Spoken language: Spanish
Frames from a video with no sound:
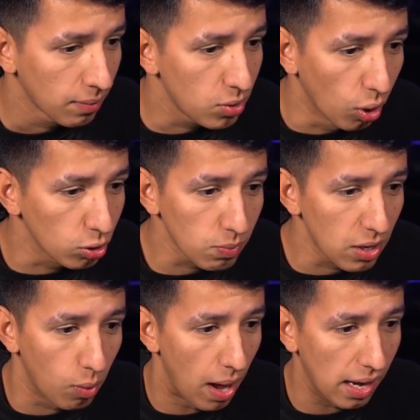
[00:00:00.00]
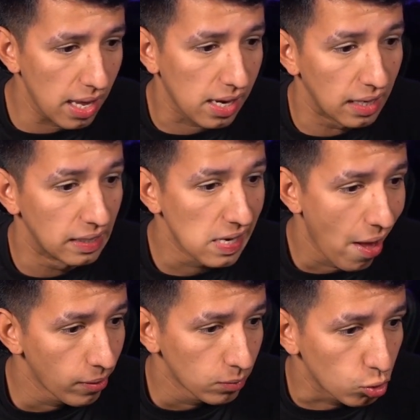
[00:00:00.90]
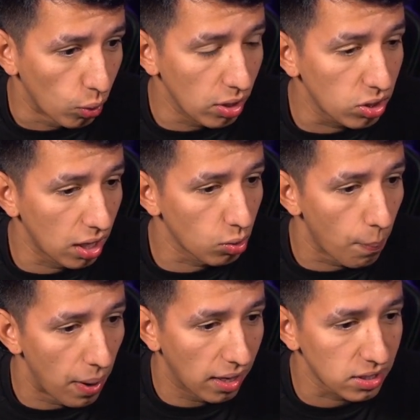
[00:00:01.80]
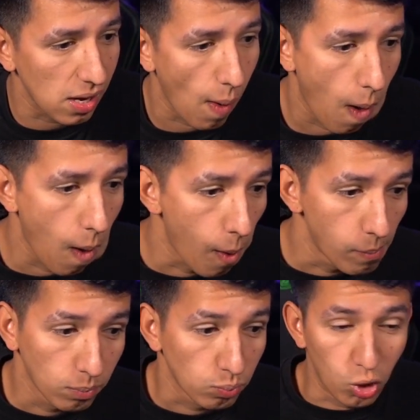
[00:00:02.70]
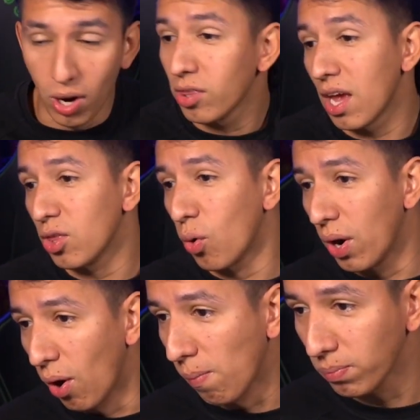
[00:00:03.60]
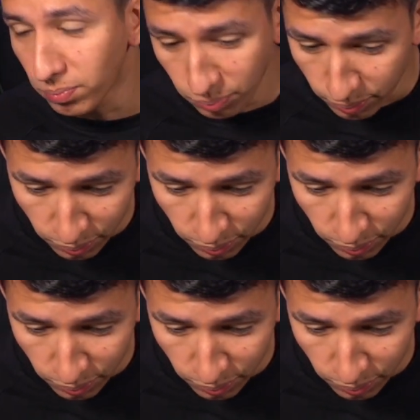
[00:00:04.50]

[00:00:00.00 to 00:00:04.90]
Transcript: Dios mío, marica. Yo no entiendo, parce. Yo no entiendo, huevón.